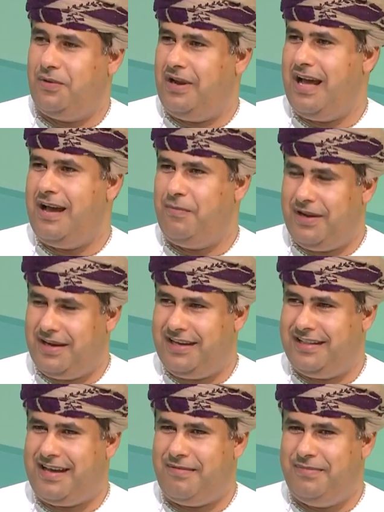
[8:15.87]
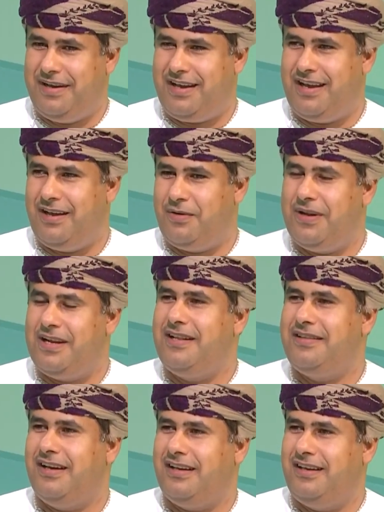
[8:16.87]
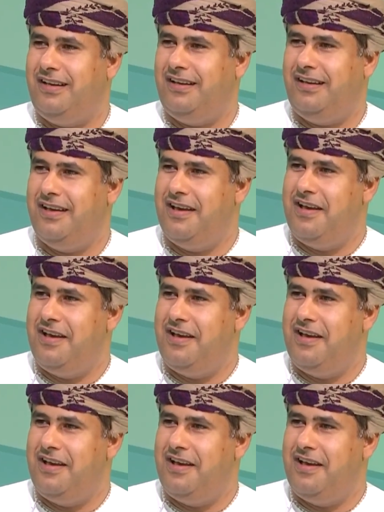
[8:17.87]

كل عام والكتاب بخير ونلتقي